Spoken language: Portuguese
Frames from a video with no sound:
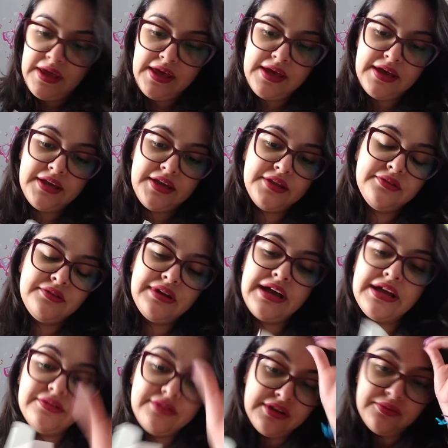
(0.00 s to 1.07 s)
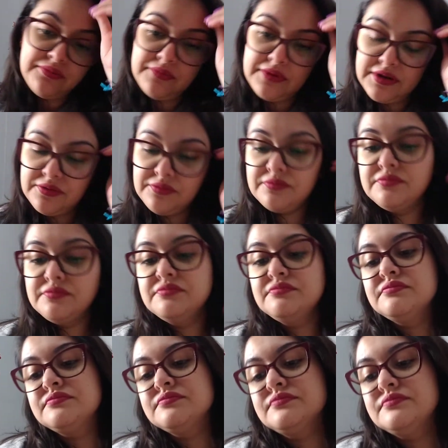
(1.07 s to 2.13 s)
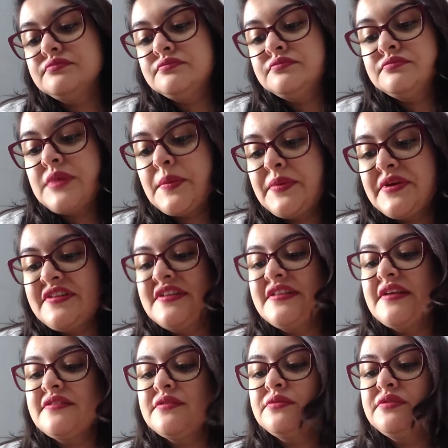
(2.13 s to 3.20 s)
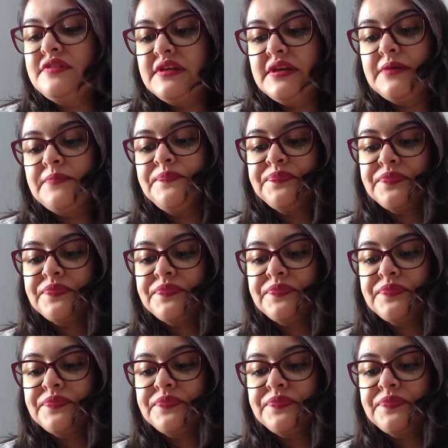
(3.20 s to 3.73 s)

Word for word: Ah, aqui do lado tem uma, um, uma apresentaçãozinha.